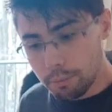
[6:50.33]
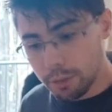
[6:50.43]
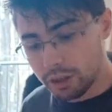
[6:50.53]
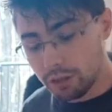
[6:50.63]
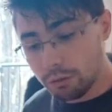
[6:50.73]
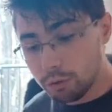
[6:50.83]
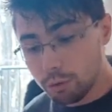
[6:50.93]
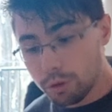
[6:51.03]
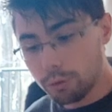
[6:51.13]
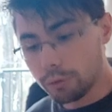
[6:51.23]
Mais je t'avoue que
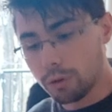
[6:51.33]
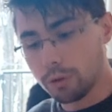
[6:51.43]
oui, on